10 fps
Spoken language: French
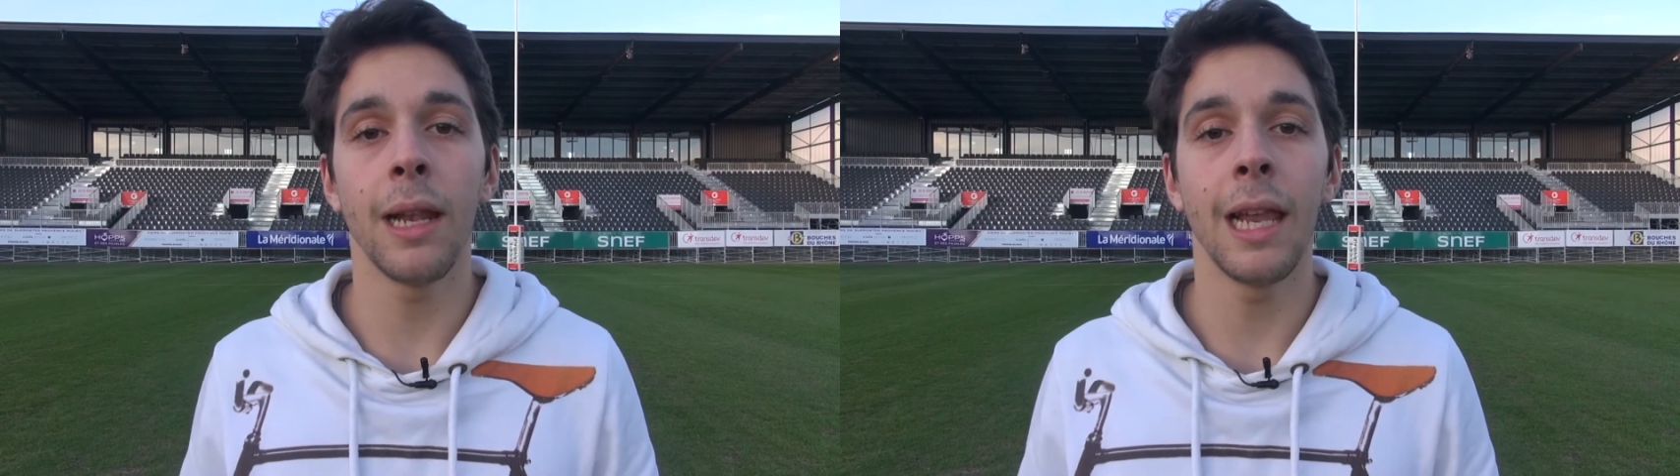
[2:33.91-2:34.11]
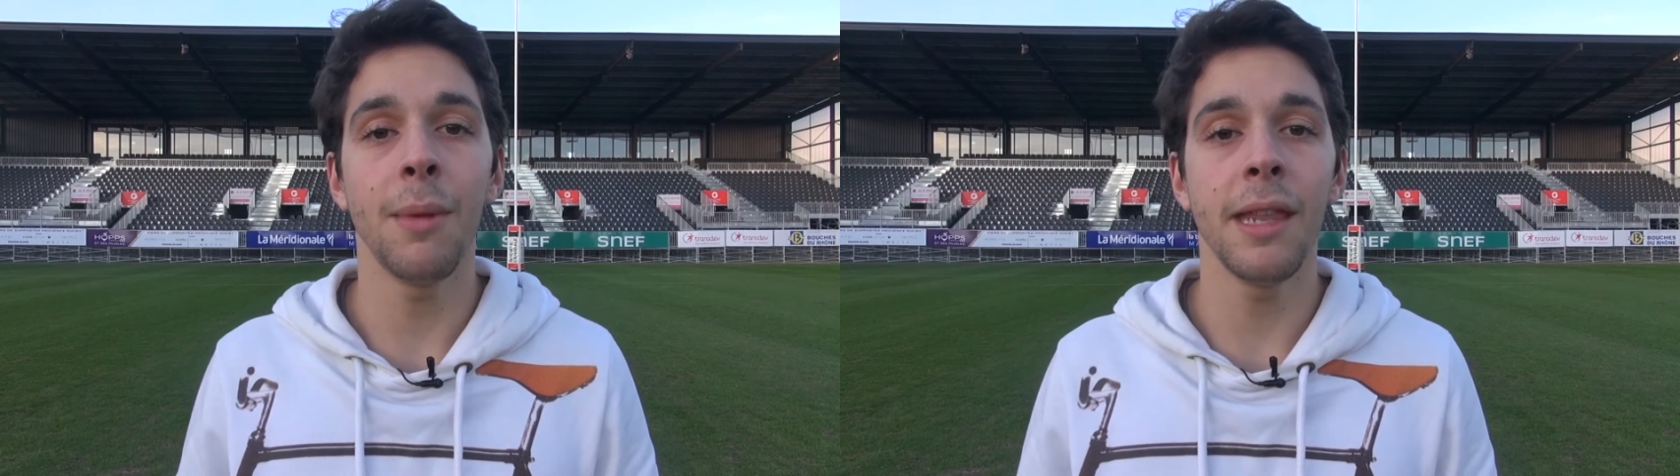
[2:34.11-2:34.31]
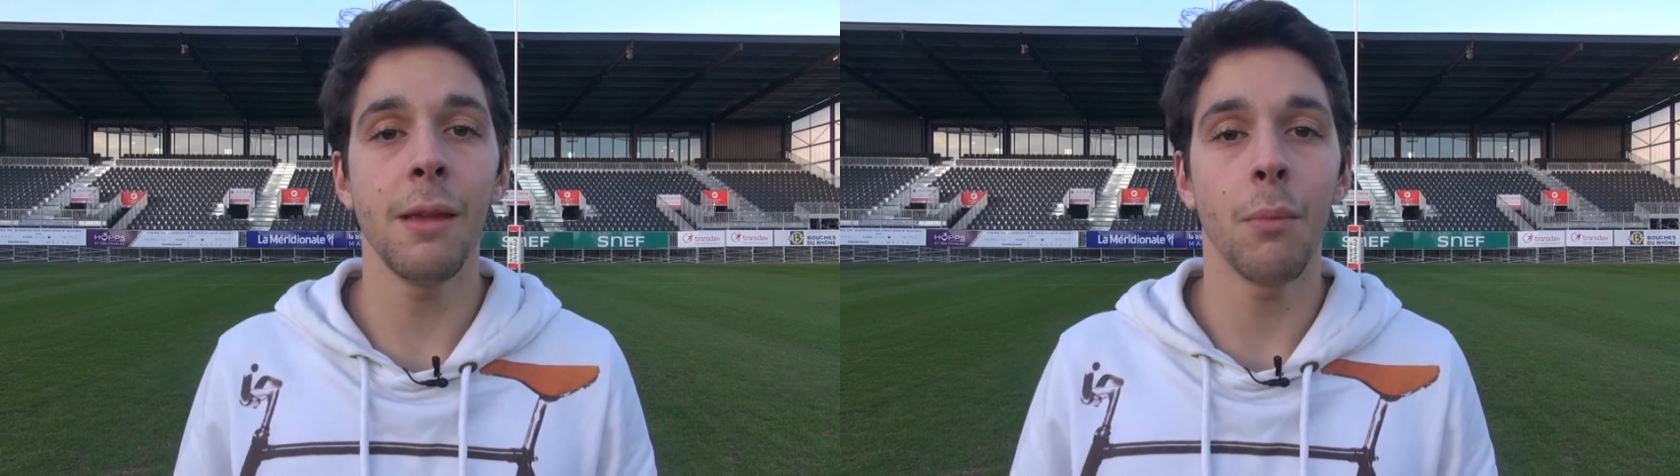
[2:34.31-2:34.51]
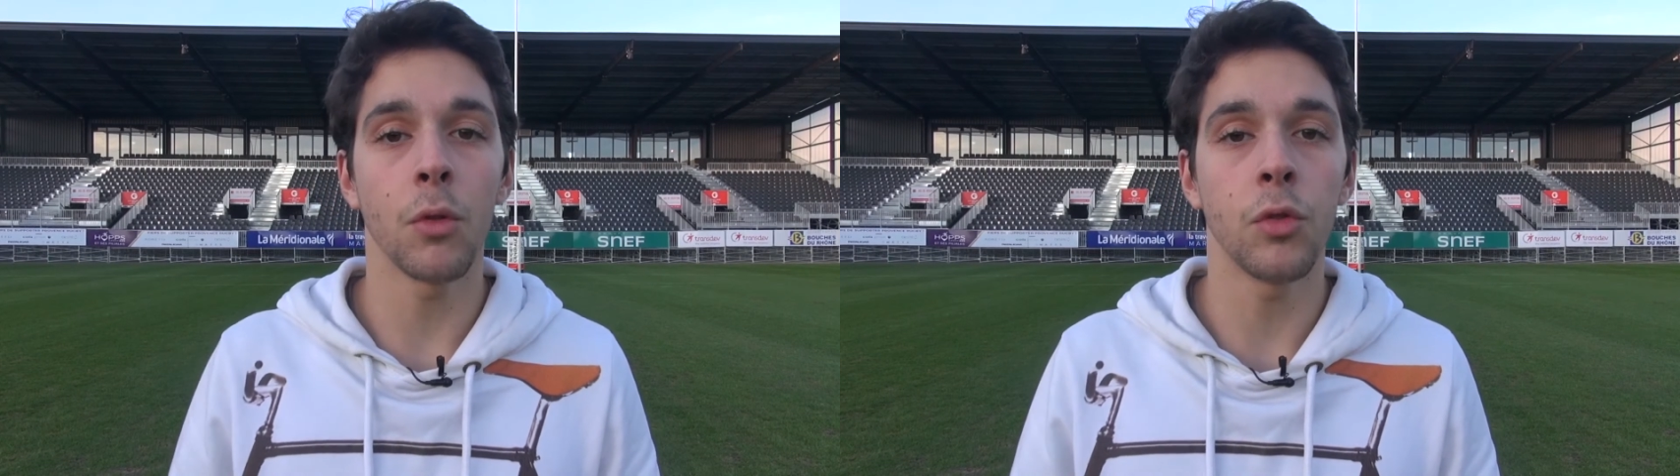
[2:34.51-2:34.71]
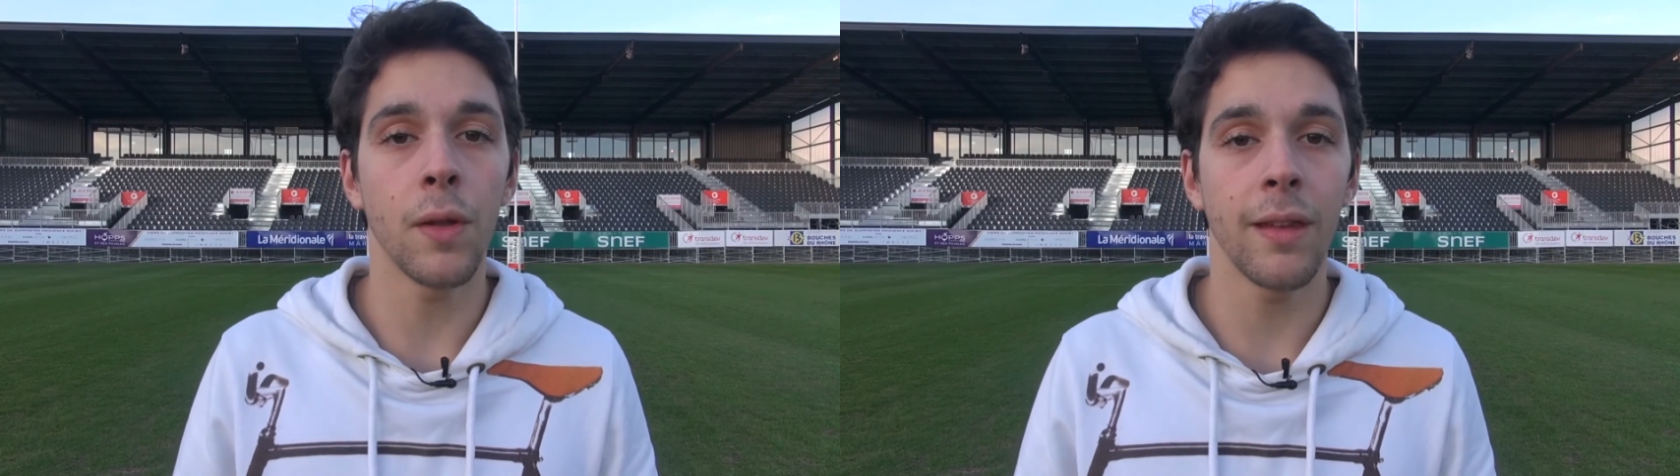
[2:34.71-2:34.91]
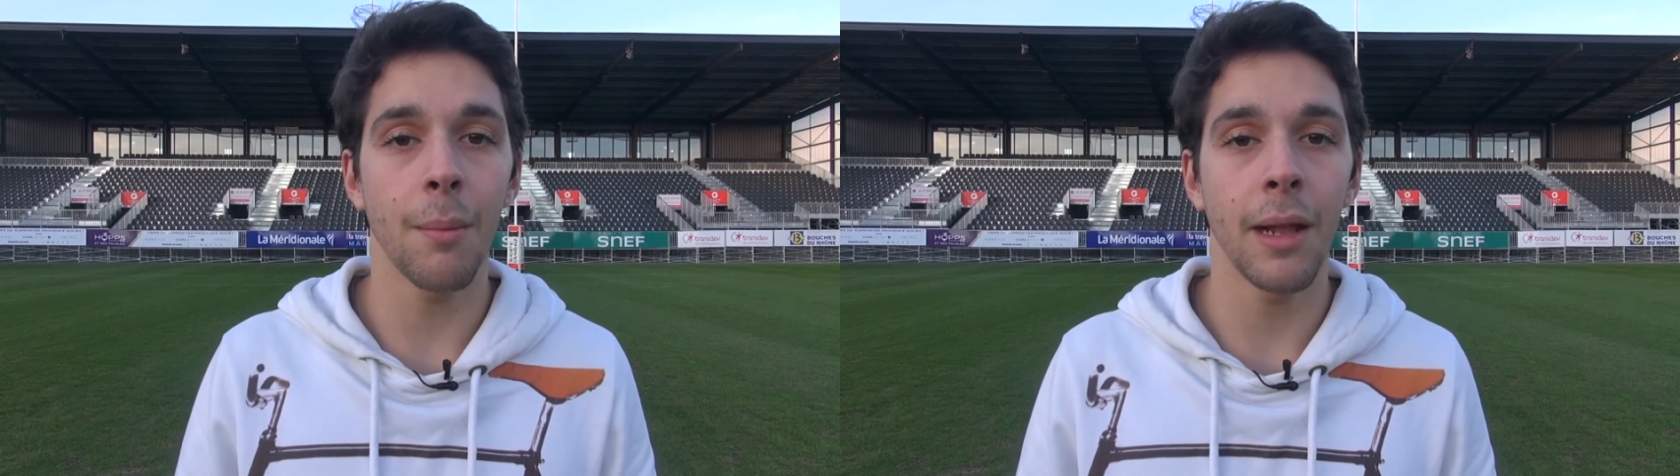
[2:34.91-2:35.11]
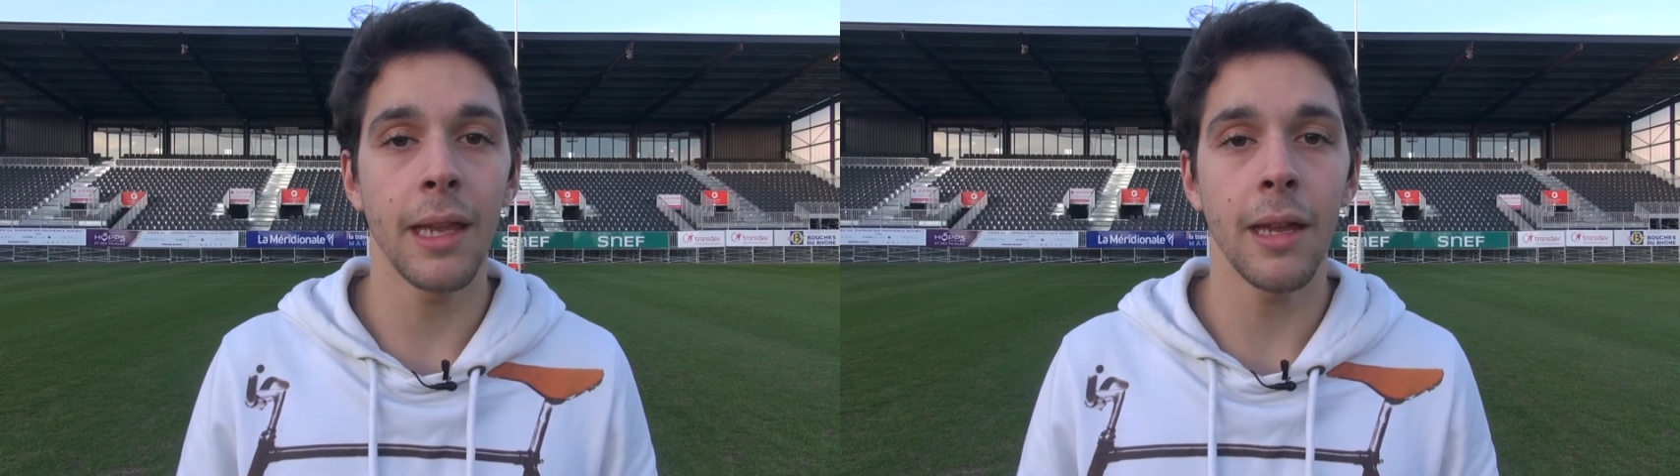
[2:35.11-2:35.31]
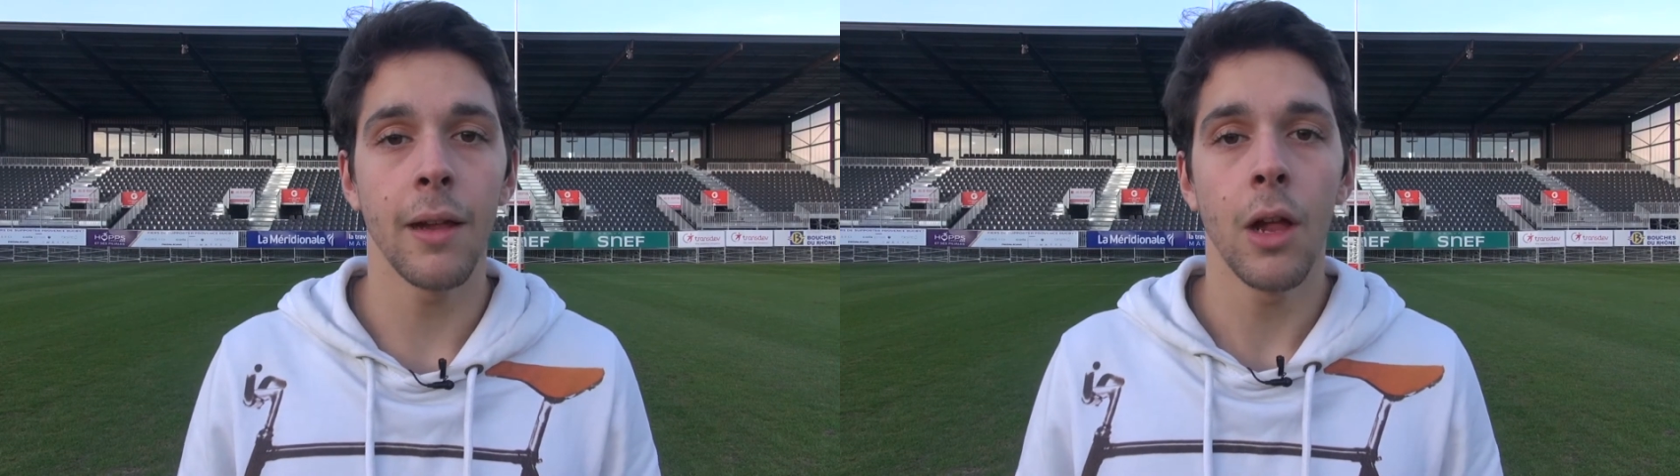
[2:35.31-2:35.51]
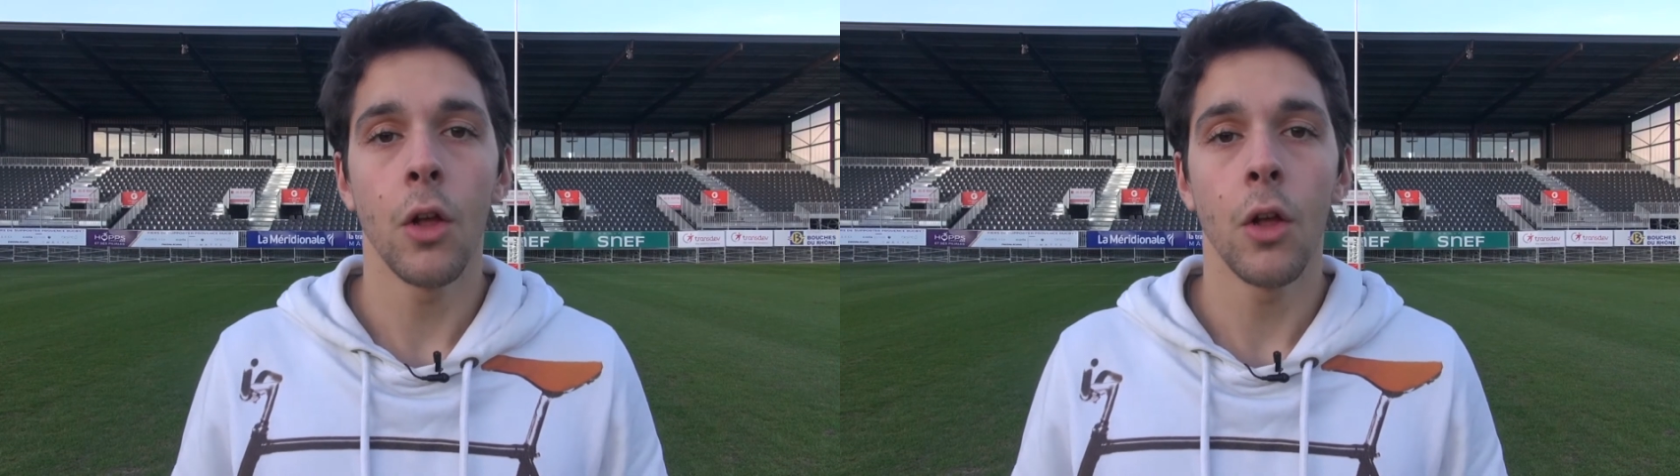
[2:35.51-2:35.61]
les minimes deuxième année